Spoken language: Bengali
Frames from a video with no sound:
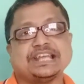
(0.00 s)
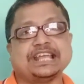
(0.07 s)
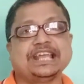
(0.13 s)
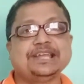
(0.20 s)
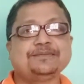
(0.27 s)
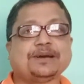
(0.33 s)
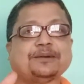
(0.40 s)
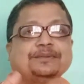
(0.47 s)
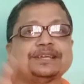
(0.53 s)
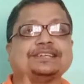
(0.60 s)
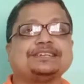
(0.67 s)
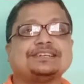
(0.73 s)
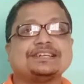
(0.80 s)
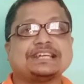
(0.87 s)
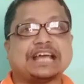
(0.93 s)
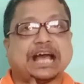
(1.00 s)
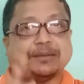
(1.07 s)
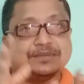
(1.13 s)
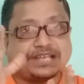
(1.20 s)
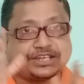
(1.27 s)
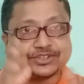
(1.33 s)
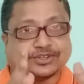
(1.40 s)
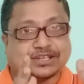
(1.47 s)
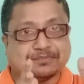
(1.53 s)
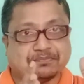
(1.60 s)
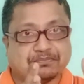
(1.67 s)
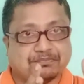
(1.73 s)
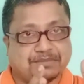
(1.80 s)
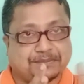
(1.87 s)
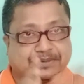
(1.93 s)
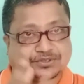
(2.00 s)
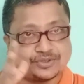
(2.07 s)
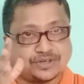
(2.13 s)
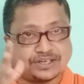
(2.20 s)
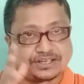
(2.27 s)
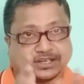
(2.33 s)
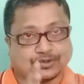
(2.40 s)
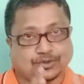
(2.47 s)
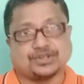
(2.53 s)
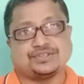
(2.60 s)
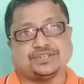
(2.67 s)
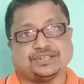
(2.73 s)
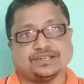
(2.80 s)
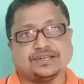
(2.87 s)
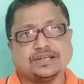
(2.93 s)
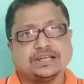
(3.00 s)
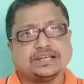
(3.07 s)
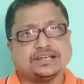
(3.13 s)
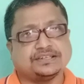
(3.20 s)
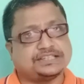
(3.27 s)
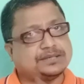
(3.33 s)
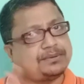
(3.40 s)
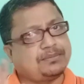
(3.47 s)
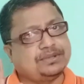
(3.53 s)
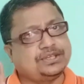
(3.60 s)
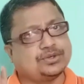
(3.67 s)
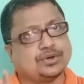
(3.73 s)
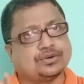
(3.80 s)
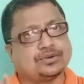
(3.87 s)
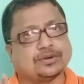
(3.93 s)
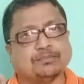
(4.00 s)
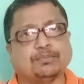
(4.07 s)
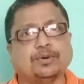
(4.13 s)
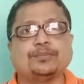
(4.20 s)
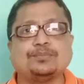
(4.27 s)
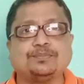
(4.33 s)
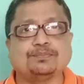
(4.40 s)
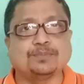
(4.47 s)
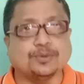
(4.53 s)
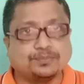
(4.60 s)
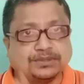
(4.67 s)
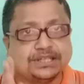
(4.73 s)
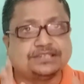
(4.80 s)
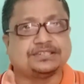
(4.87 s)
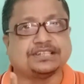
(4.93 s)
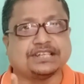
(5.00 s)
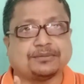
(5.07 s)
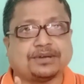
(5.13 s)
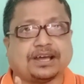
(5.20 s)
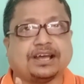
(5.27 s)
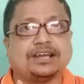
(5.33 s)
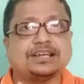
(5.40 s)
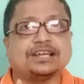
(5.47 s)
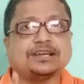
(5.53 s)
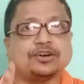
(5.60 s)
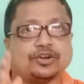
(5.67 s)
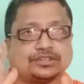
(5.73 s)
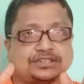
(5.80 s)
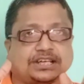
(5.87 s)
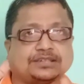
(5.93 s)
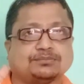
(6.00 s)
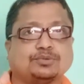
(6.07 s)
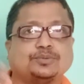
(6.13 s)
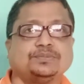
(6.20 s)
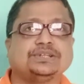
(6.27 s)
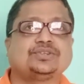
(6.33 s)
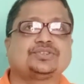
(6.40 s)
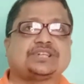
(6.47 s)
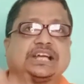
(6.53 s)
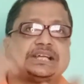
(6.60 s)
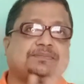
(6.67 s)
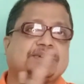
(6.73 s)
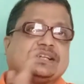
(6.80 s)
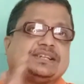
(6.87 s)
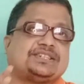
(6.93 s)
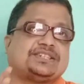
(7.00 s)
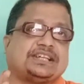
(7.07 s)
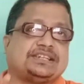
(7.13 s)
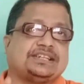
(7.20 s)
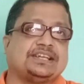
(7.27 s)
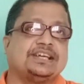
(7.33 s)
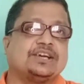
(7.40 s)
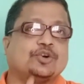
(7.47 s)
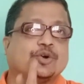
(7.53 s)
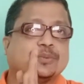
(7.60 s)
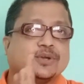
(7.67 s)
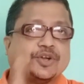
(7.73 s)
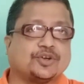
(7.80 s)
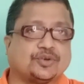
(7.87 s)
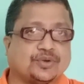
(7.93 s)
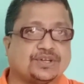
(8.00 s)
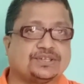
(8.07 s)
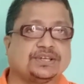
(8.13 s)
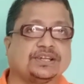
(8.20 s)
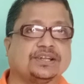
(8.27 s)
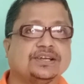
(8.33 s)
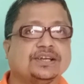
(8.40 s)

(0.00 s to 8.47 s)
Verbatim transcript: এইভাবেই আমি আসলে বিবেচনাটা করেছি যেভাবেই হোক বুবলির সিনেমা অর্থাৎ বুবলি তো শাকিব খানের সাথে অভিনয় করেছেন